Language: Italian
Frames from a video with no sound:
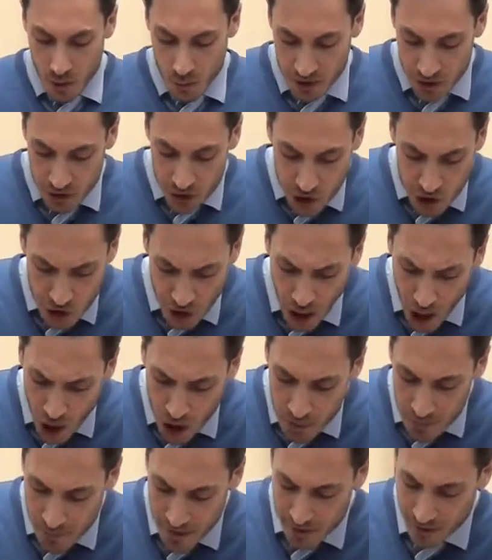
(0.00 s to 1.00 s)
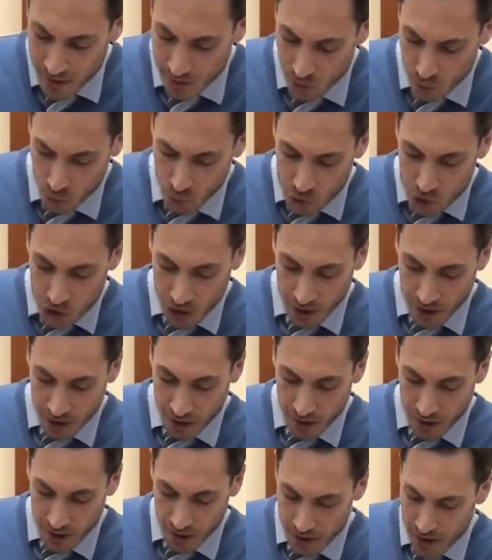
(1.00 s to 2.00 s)
Quindi Giacomo mette in luce
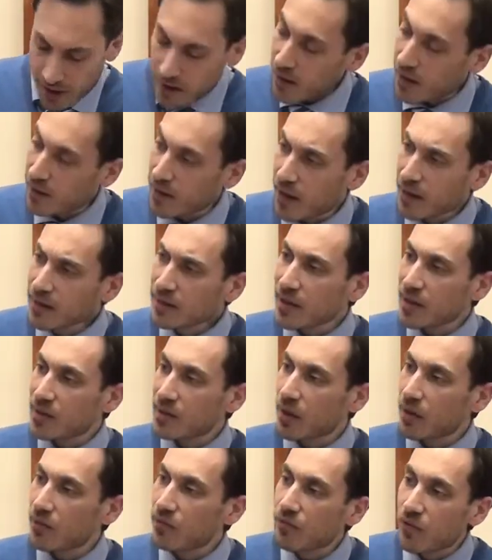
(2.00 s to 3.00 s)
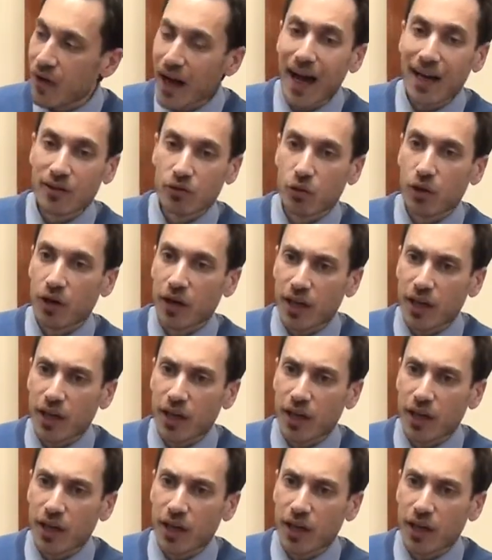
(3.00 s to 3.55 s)
che il credente salvato,